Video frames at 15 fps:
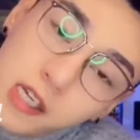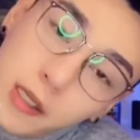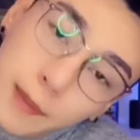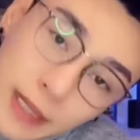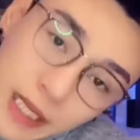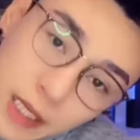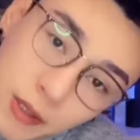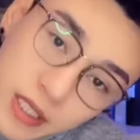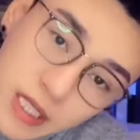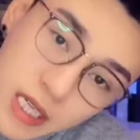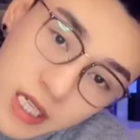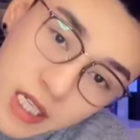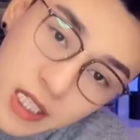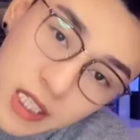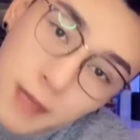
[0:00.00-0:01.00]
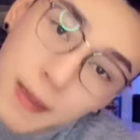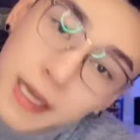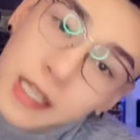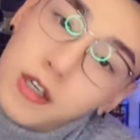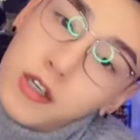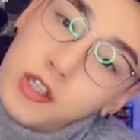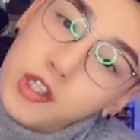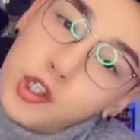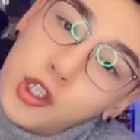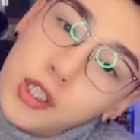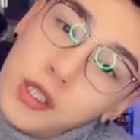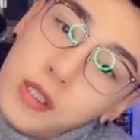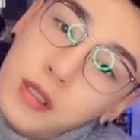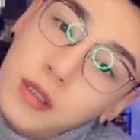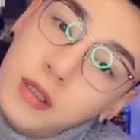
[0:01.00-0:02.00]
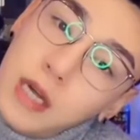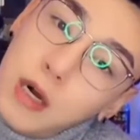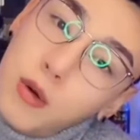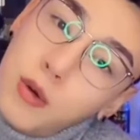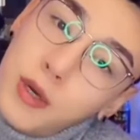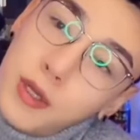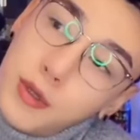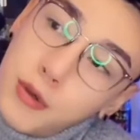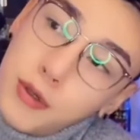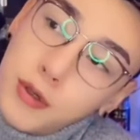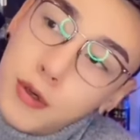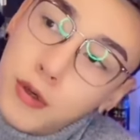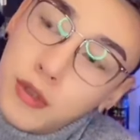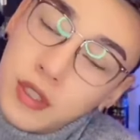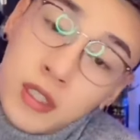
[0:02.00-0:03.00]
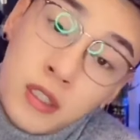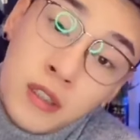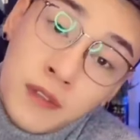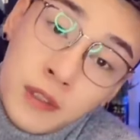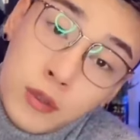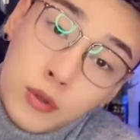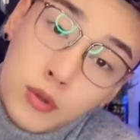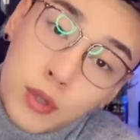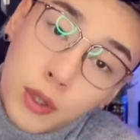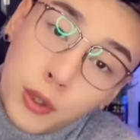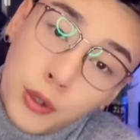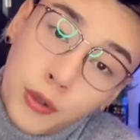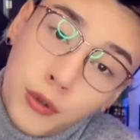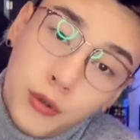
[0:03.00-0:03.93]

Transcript: 每天会健身一个半小时，然后会游泳四十分钟左右。